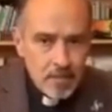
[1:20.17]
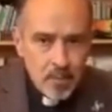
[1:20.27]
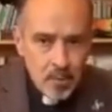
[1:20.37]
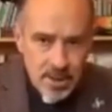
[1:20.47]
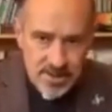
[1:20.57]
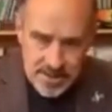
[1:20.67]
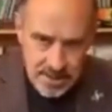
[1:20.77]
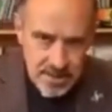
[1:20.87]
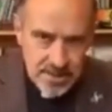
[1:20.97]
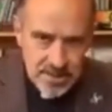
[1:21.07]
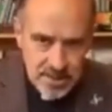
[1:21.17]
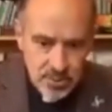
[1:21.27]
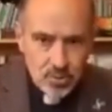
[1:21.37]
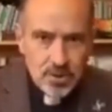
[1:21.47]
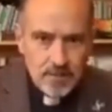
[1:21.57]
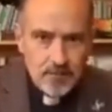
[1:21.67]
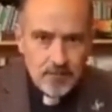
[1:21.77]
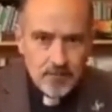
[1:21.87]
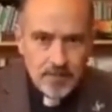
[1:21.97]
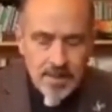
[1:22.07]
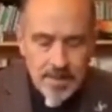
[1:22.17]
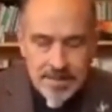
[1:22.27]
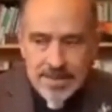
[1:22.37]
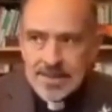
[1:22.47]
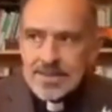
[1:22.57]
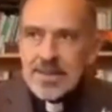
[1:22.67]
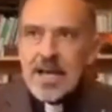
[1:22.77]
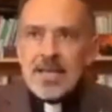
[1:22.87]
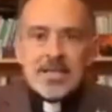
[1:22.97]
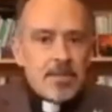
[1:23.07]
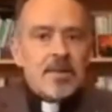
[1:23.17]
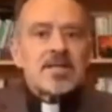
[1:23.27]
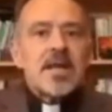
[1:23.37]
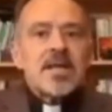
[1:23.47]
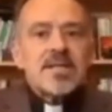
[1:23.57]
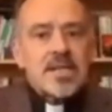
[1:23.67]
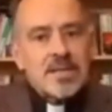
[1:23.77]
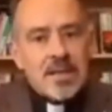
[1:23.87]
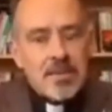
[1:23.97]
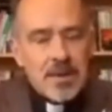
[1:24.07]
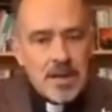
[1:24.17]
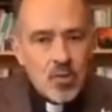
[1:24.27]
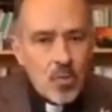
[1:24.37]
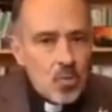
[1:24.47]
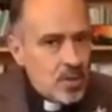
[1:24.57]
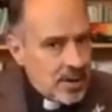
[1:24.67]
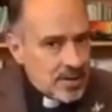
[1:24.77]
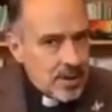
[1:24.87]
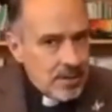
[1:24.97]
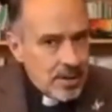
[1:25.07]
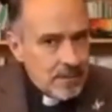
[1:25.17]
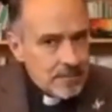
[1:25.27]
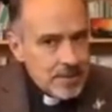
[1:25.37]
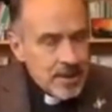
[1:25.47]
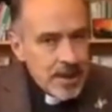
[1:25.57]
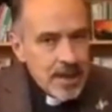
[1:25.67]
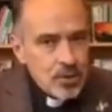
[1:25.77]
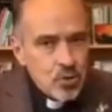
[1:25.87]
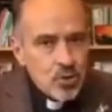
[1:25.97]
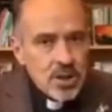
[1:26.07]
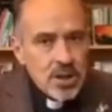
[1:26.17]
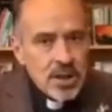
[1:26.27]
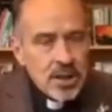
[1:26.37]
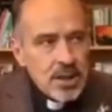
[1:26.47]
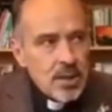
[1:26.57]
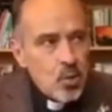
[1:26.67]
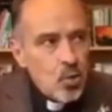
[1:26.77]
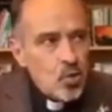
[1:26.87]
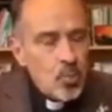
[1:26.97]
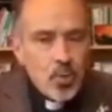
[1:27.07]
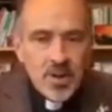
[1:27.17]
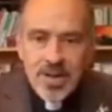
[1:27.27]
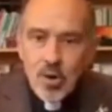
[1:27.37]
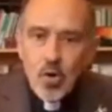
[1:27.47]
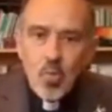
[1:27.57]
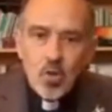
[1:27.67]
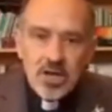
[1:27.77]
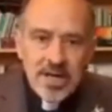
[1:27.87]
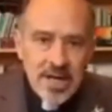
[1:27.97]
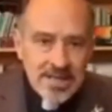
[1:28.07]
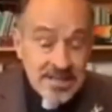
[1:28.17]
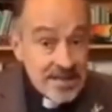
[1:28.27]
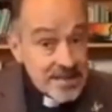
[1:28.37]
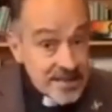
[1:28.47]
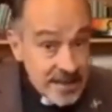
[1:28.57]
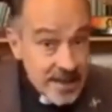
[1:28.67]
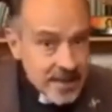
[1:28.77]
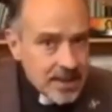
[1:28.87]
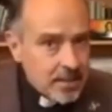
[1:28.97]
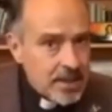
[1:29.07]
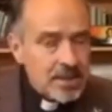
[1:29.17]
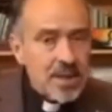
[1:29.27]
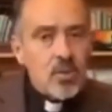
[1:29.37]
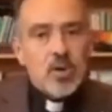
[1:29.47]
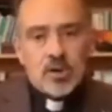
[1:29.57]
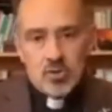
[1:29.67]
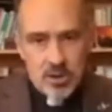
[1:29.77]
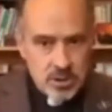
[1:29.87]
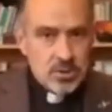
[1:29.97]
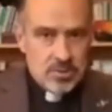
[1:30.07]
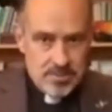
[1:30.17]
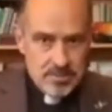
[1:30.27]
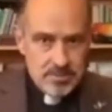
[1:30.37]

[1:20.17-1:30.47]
por la Sagrada Escritura. Se hace pasar esta tabla como una tabla en donde uno puede comunicarse directamente con Jesucristo